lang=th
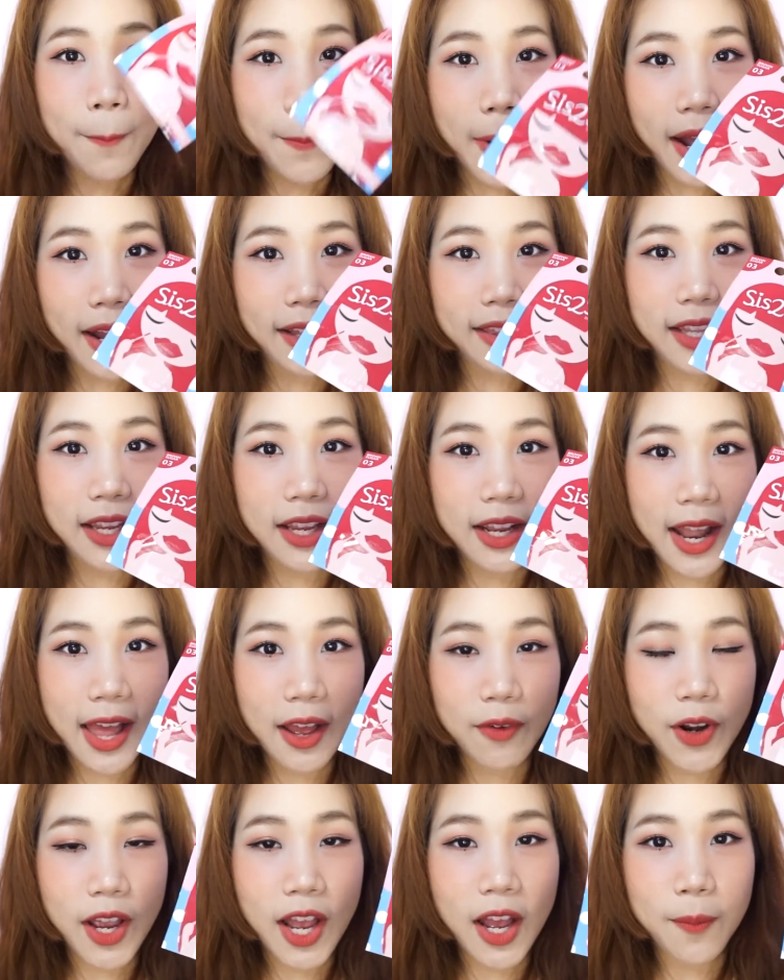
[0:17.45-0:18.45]
ปกติแล้
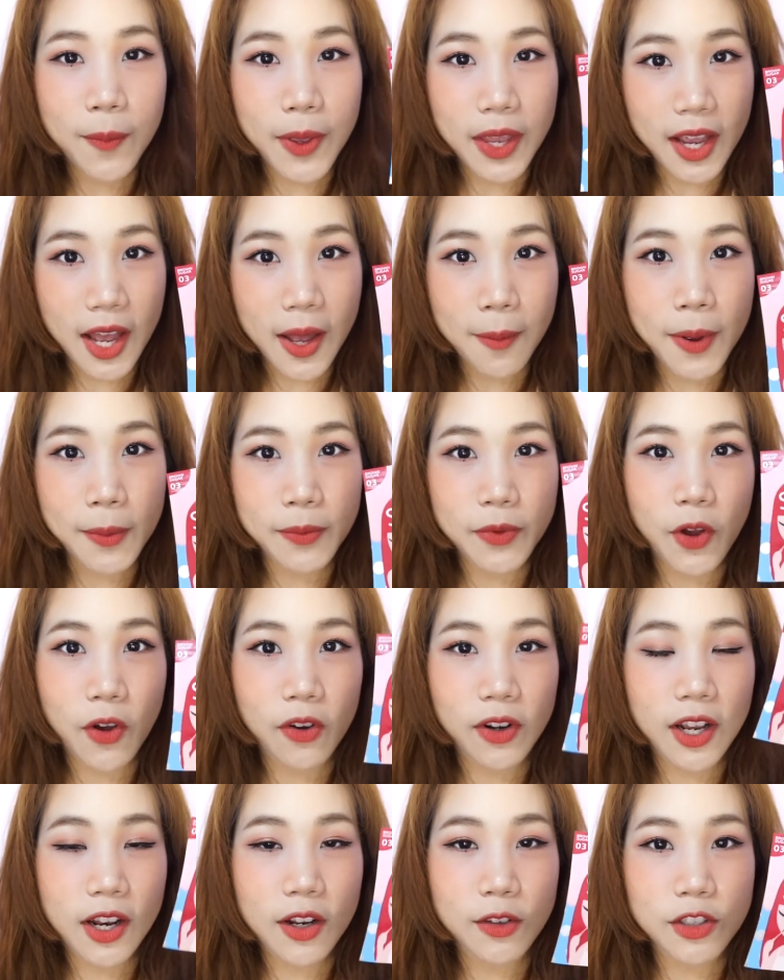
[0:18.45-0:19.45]
วนะคะเมคอัพแบบซอ
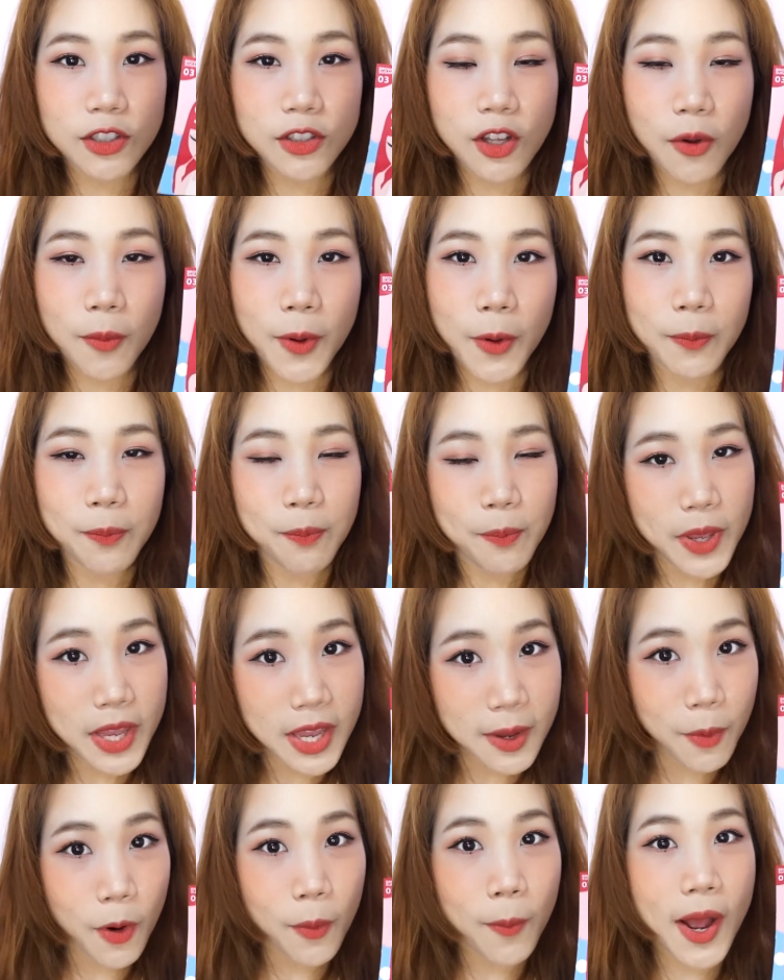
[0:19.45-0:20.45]
งเนี่ยเราจะต้องแบบบี
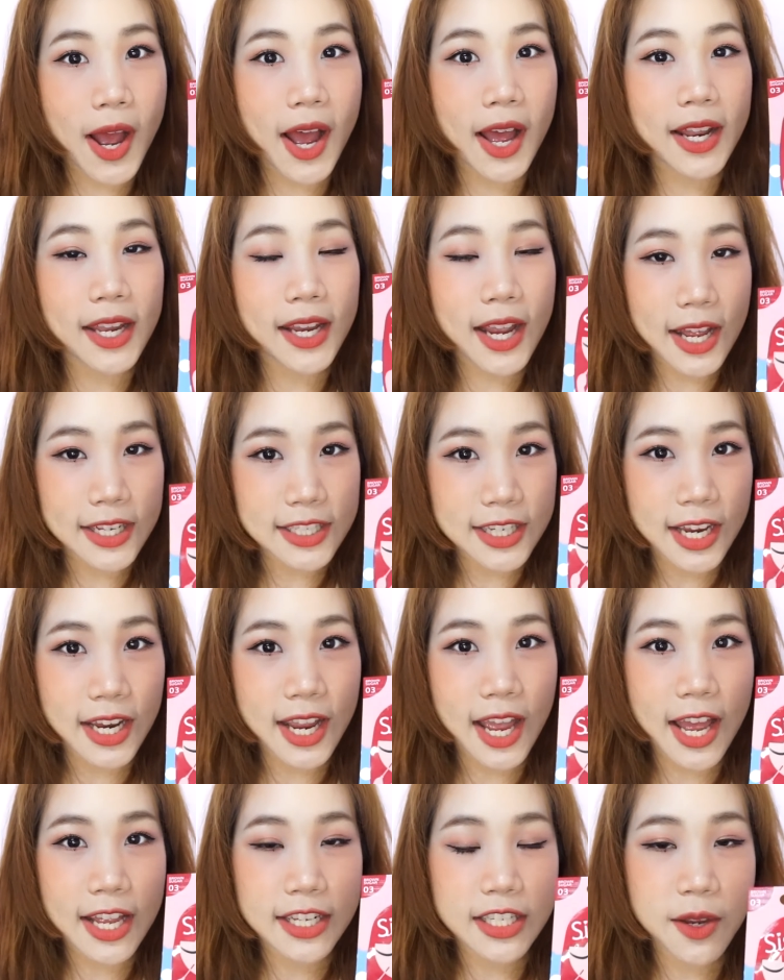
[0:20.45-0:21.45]
บออกมาในการใช้
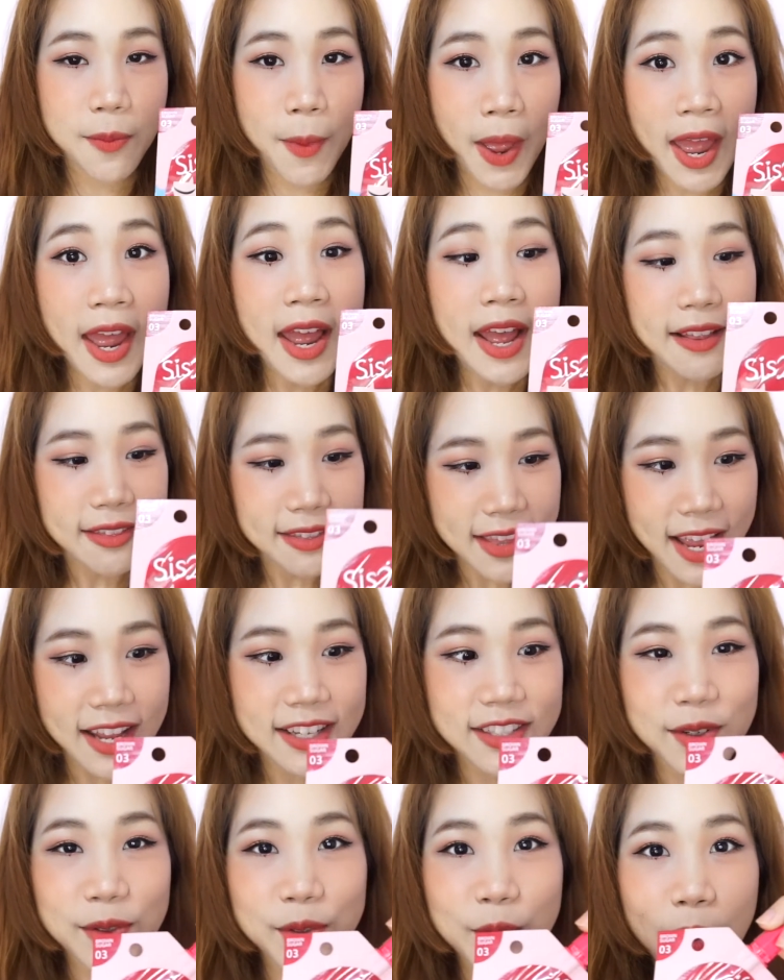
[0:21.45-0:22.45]
งานใช่ไหมแต่
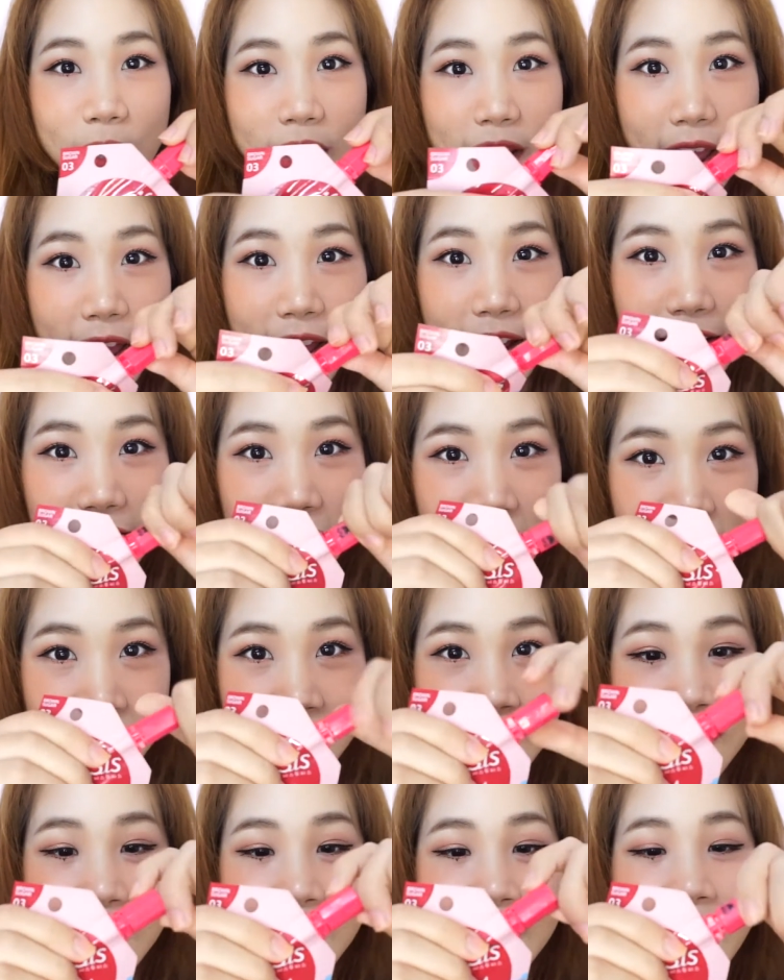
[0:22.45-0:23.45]
เจ้าตัวนี้คื
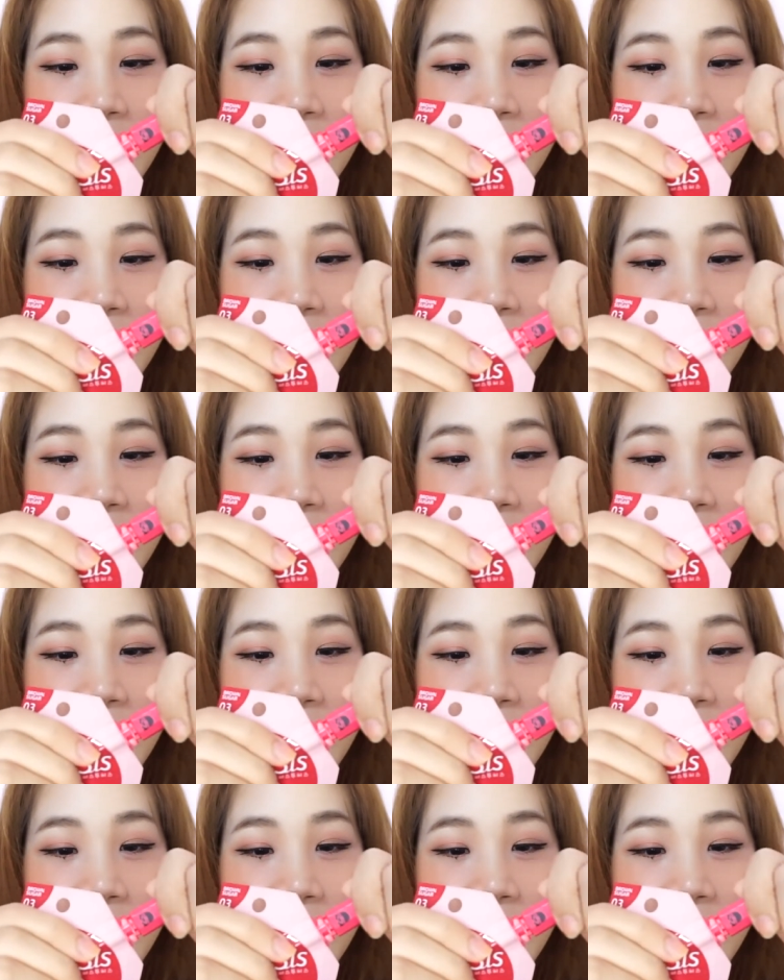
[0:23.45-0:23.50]
อ